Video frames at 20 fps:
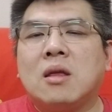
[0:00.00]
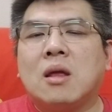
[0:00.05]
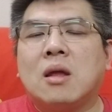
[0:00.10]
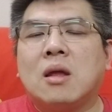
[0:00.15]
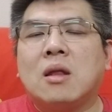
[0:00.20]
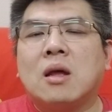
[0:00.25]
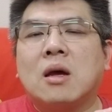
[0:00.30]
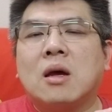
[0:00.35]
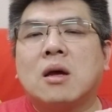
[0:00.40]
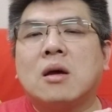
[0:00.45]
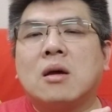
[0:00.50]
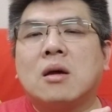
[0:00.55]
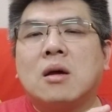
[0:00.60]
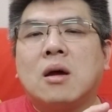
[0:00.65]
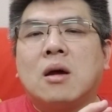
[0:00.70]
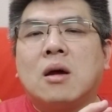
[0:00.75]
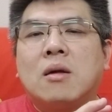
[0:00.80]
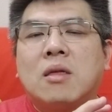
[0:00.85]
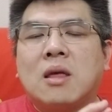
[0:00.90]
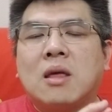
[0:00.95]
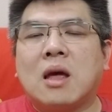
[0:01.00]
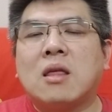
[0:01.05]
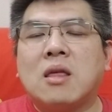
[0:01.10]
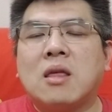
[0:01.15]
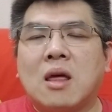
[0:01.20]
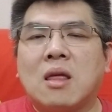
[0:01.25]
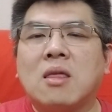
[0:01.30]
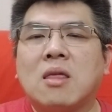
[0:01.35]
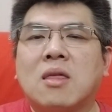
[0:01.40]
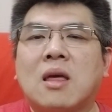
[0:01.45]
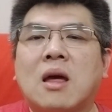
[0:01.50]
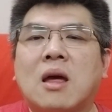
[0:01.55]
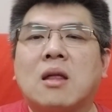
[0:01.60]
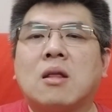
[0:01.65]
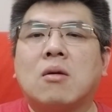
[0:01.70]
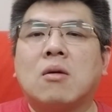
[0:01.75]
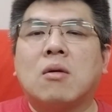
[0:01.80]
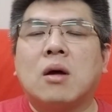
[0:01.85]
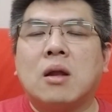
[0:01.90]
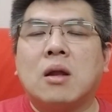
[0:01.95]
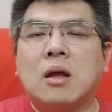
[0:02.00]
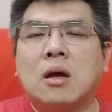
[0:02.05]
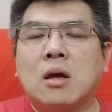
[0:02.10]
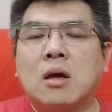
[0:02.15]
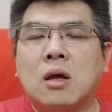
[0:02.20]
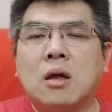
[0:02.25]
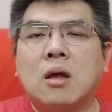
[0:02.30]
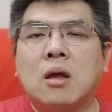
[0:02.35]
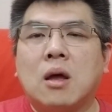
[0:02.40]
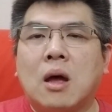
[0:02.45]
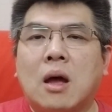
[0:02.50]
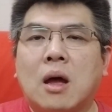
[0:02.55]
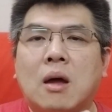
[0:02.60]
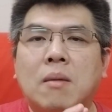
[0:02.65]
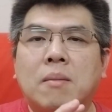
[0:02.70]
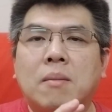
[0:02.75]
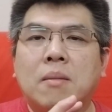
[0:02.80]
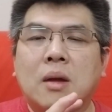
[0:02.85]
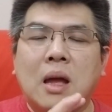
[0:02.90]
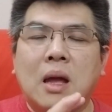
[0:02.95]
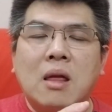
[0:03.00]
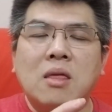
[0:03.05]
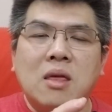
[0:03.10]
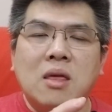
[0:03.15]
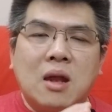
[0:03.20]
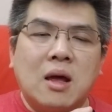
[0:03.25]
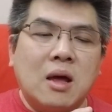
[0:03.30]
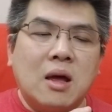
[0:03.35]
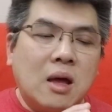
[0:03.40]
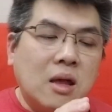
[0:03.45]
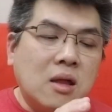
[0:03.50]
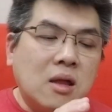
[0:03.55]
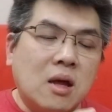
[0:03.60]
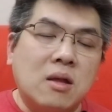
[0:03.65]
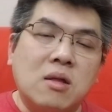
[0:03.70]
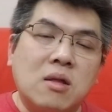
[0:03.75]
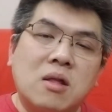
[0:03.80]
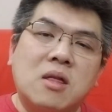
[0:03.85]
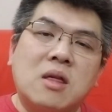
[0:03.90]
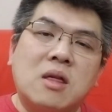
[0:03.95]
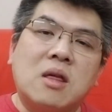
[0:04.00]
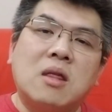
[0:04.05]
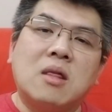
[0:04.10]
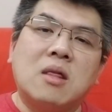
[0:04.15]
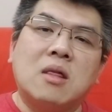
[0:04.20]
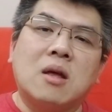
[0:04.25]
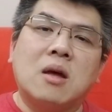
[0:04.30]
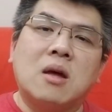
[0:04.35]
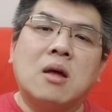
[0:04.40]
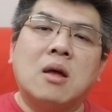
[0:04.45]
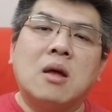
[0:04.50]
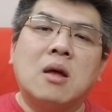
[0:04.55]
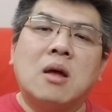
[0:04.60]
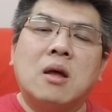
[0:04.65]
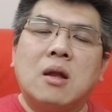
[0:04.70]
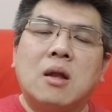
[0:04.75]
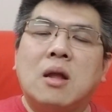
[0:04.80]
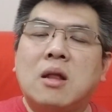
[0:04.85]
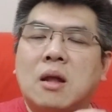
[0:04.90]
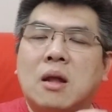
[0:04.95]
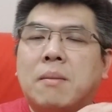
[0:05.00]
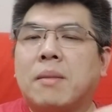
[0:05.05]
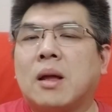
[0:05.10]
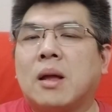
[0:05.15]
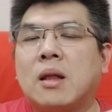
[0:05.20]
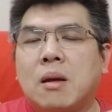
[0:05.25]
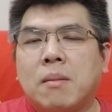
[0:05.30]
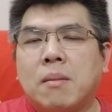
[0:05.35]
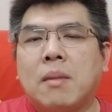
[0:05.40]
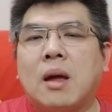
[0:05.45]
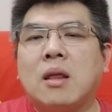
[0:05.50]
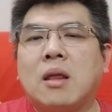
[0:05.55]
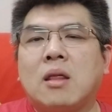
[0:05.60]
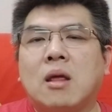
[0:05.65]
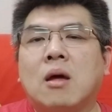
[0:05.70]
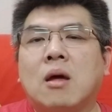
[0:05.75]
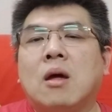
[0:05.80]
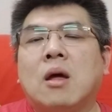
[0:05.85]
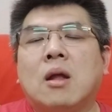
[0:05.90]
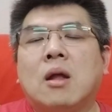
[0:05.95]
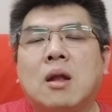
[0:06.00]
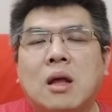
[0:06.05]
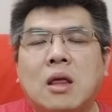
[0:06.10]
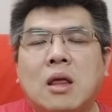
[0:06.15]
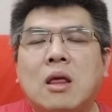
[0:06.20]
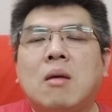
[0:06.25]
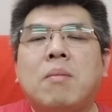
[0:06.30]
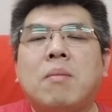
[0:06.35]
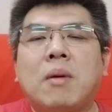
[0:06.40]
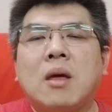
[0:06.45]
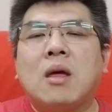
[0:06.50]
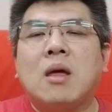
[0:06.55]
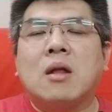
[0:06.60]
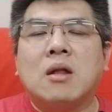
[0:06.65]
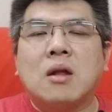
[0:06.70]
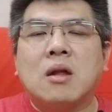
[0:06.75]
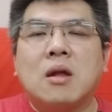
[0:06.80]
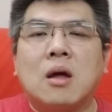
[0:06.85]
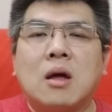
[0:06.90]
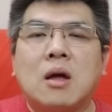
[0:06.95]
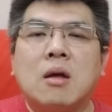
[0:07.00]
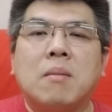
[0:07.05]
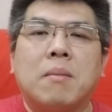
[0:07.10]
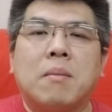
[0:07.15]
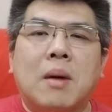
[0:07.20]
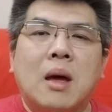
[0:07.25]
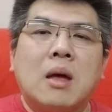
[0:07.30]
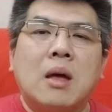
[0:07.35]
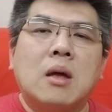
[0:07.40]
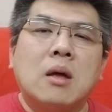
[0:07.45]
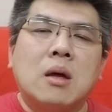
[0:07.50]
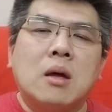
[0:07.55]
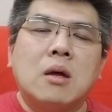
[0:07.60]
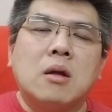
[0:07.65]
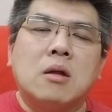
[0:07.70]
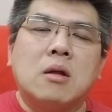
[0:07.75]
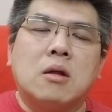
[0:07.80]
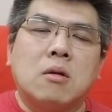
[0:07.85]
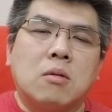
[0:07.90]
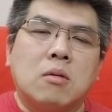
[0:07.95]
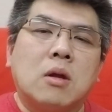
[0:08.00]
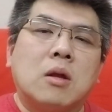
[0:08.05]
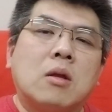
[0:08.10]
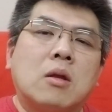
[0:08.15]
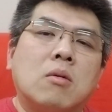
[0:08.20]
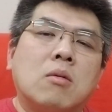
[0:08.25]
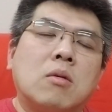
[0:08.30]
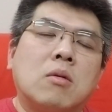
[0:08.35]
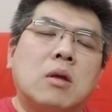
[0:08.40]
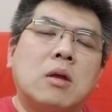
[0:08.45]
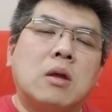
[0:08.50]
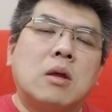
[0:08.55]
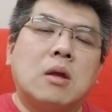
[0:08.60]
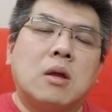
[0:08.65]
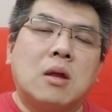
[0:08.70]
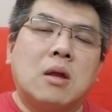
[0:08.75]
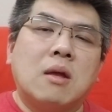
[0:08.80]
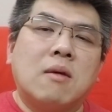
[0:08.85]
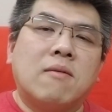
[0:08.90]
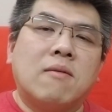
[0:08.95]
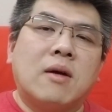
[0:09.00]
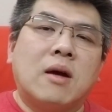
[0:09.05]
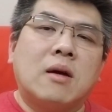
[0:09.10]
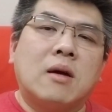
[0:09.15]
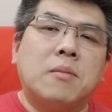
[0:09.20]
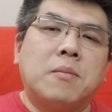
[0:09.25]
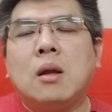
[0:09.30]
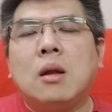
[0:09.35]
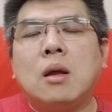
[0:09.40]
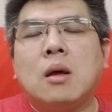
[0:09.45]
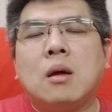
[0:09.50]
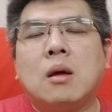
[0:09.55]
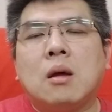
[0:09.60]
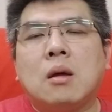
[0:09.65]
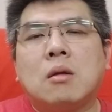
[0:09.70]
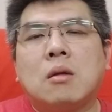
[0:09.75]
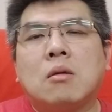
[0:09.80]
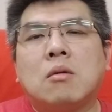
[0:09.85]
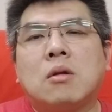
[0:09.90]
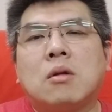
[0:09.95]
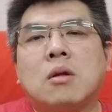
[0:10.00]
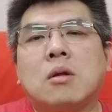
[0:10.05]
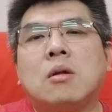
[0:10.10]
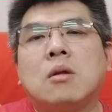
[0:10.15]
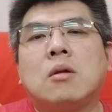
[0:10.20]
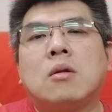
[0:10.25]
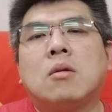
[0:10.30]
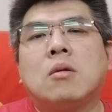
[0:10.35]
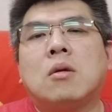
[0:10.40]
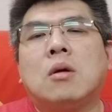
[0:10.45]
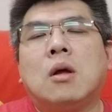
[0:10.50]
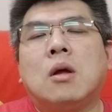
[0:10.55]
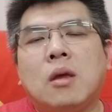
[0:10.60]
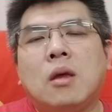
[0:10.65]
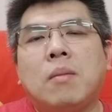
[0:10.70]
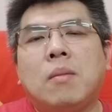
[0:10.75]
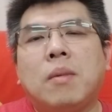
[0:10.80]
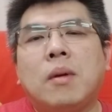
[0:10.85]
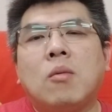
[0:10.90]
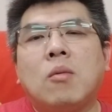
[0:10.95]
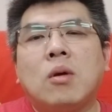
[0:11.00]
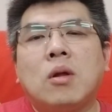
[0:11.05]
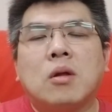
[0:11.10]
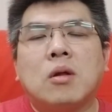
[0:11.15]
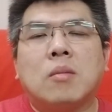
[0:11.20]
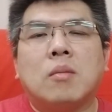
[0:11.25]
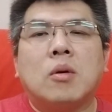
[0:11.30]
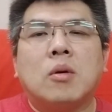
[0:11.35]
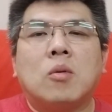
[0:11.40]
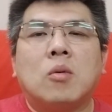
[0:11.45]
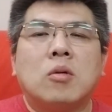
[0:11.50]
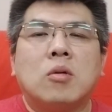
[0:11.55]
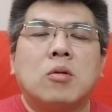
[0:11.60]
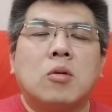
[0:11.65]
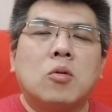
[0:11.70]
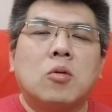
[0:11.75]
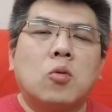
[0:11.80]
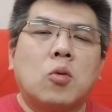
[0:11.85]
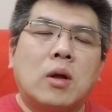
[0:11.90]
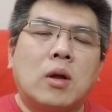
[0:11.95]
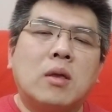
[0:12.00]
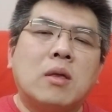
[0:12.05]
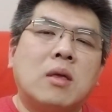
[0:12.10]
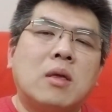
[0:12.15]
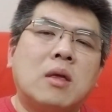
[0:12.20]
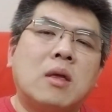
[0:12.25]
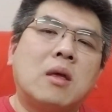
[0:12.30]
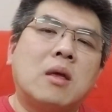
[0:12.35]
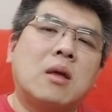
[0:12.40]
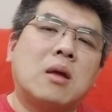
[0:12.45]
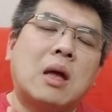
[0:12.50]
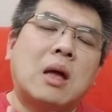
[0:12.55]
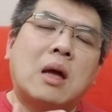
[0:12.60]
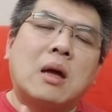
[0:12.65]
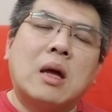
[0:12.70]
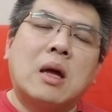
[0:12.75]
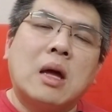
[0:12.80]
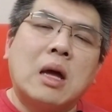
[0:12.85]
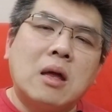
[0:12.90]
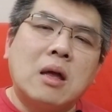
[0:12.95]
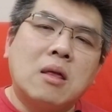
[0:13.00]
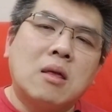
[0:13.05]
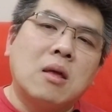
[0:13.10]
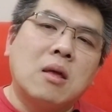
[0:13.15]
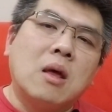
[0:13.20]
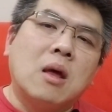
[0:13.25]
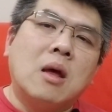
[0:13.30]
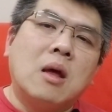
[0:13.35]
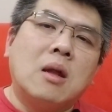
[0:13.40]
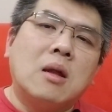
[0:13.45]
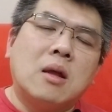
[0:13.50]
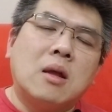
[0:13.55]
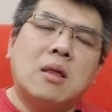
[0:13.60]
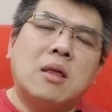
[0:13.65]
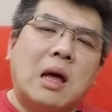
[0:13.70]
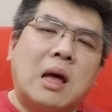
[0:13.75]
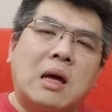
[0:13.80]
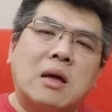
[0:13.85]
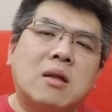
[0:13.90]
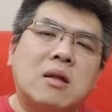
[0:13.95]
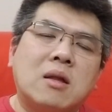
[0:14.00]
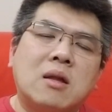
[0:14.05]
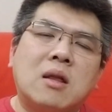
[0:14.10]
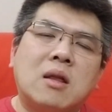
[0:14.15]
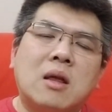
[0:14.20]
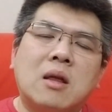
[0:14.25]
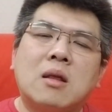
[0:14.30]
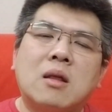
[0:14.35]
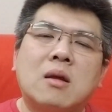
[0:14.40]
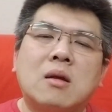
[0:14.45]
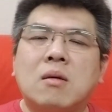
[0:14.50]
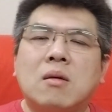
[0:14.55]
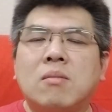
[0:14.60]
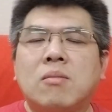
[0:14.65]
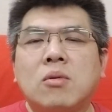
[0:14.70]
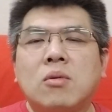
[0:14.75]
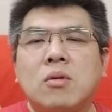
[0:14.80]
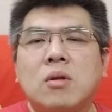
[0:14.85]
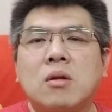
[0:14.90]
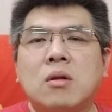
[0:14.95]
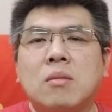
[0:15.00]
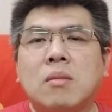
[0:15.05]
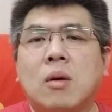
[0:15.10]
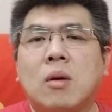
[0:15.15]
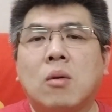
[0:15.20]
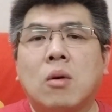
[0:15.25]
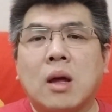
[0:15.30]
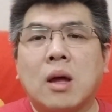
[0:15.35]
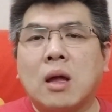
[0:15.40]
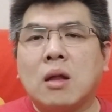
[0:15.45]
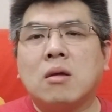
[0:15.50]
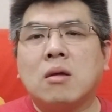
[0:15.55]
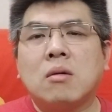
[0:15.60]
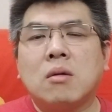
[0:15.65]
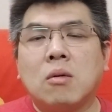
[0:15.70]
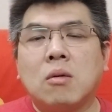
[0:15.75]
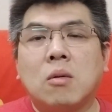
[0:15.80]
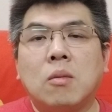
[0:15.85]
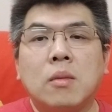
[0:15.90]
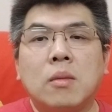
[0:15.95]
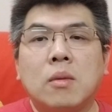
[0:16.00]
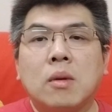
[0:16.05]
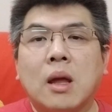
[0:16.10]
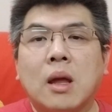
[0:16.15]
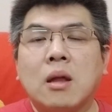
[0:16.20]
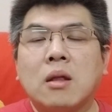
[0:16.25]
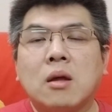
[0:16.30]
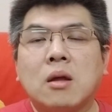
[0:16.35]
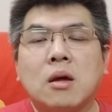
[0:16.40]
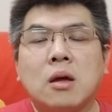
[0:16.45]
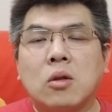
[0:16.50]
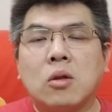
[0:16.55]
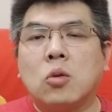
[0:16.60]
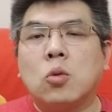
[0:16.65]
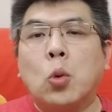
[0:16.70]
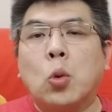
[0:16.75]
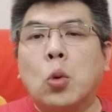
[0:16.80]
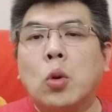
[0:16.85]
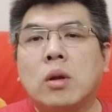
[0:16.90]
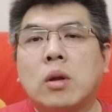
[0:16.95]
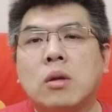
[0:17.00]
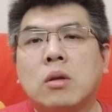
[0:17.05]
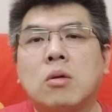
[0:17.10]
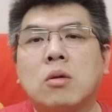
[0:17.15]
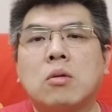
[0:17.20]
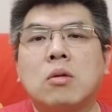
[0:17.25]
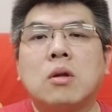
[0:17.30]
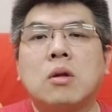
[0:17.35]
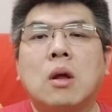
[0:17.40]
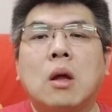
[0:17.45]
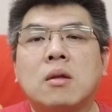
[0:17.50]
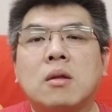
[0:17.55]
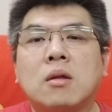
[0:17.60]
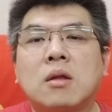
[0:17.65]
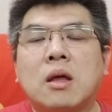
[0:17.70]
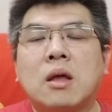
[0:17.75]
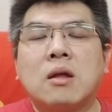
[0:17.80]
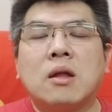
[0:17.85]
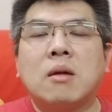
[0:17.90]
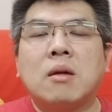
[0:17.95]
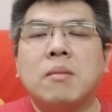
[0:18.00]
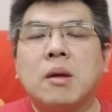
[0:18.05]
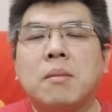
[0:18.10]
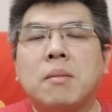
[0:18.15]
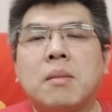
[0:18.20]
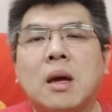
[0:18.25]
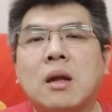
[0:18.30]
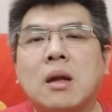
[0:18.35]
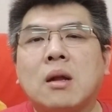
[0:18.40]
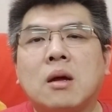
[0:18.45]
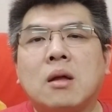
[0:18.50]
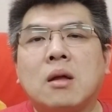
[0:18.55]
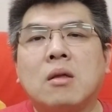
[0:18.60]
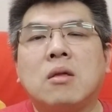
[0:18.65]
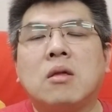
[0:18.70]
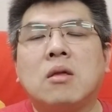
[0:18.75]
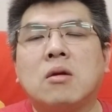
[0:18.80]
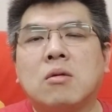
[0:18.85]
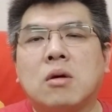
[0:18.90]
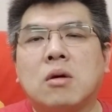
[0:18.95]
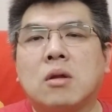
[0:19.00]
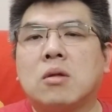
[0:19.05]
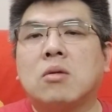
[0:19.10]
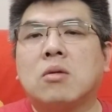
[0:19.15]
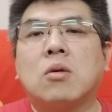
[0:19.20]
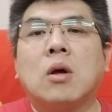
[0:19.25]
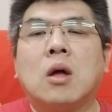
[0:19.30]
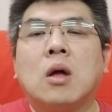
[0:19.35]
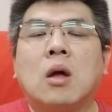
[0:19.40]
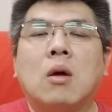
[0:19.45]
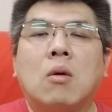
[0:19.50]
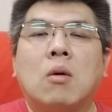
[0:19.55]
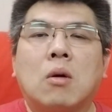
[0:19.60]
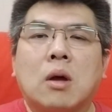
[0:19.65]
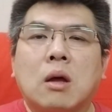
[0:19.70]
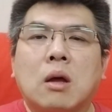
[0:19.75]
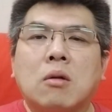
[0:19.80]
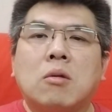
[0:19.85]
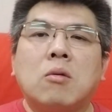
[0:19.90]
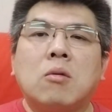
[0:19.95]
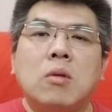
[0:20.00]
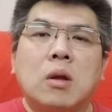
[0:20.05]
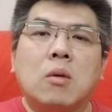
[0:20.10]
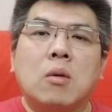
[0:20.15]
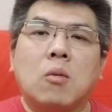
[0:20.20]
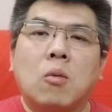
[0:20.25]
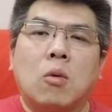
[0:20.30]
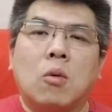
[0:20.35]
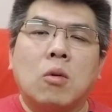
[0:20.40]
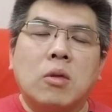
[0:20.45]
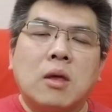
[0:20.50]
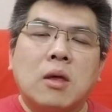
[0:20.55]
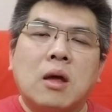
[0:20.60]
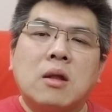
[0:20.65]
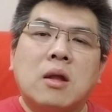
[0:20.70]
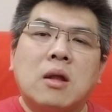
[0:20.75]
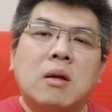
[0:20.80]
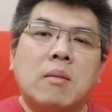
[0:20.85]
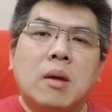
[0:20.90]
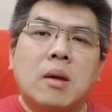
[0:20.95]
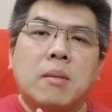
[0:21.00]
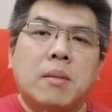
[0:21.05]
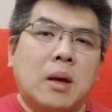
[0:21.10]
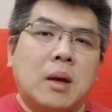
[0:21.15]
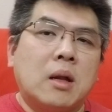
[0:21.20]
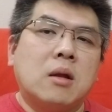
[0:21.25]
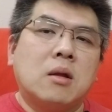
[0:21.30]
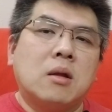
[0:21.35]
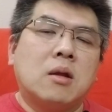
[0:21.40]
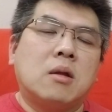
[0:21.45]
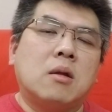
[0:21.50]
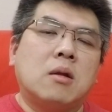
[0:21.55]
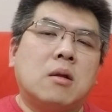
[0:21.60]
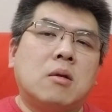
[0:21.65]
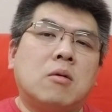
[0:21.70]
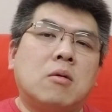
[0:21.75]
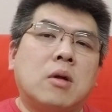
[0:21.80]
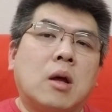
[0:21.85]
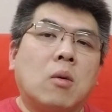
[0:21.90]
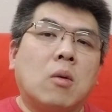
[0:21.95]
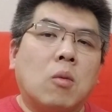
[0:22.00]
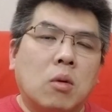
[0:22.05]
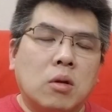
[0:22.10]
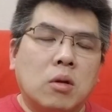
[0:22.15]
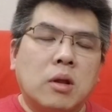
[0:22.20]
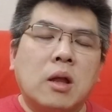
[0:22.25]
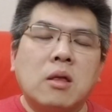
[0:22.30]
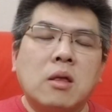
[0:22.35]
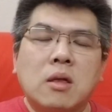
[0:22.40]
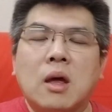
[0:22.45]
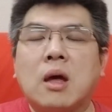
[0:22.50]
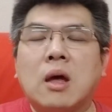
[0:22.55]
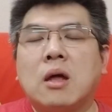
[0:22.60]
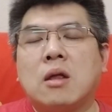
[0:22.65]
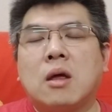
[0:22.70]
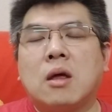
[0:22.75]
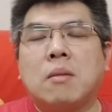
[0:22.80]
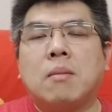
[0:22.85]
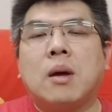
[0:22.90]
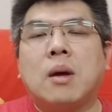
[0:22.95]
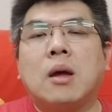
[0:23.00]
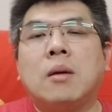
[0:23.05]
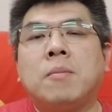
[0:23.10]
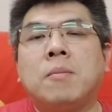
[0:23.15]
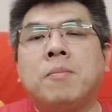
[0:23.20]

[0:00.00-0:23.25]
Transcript: 的那个啊价钱在的话，你可以啊看起来还很新的，你想把它卖掉，那eBay也是可以卖二手的东西的地方。另外就是说eBay为什么我说短期刚开始，那长时间的人不是吗？我看到我看到很多人都是在上面卖了很久很多，我告诉你，我在上面卖了十六年，我现在还在卖。